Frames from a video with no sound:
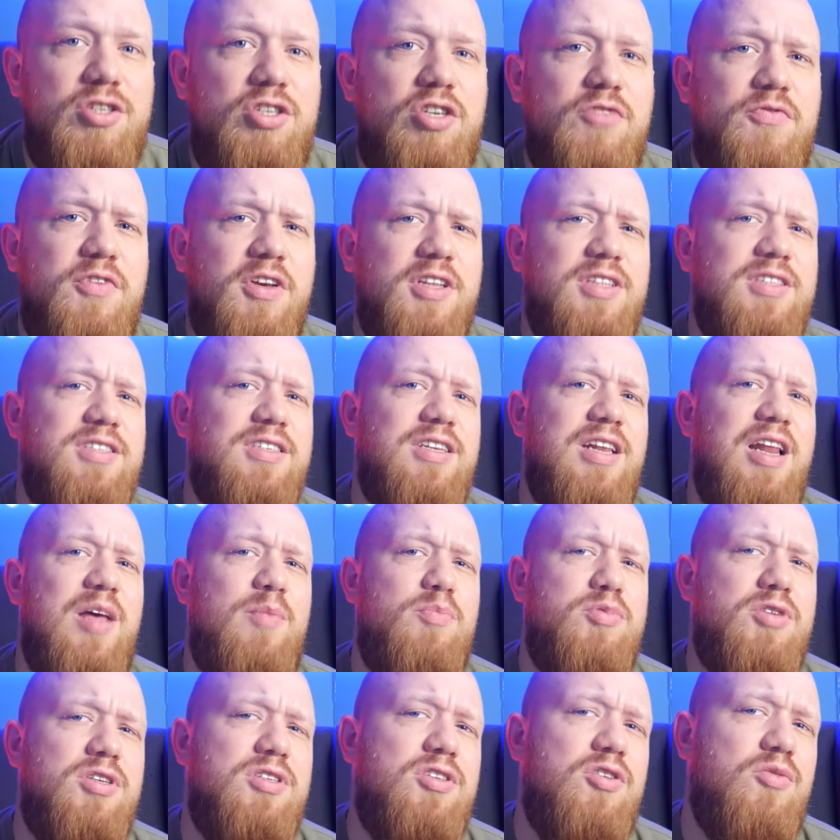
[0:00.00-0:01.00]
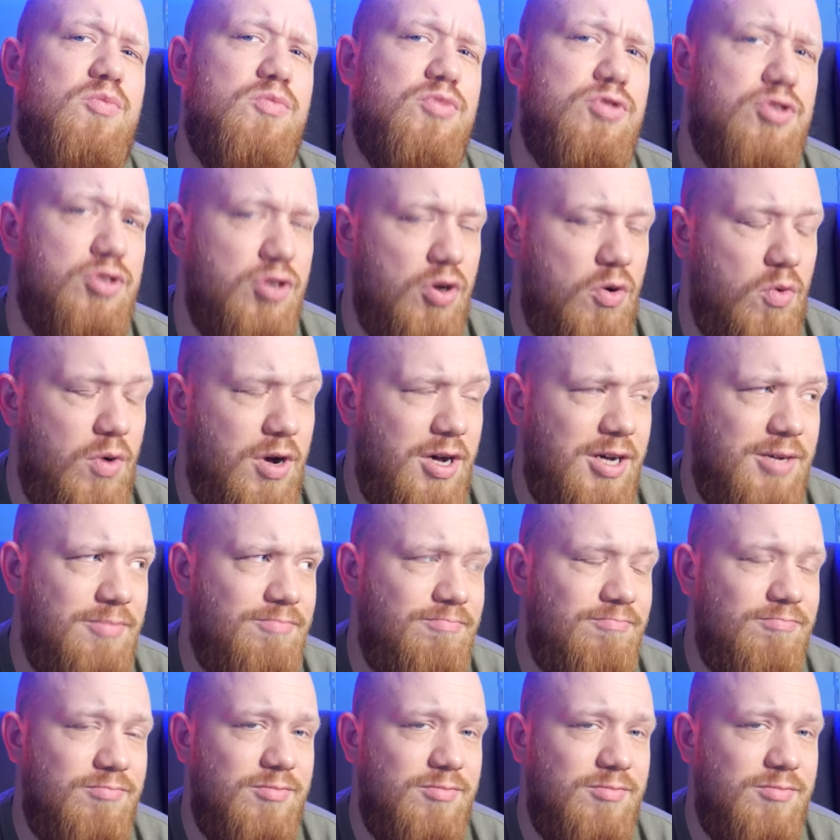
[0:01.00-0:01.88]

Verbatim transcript: Czy więc lepsze są zioła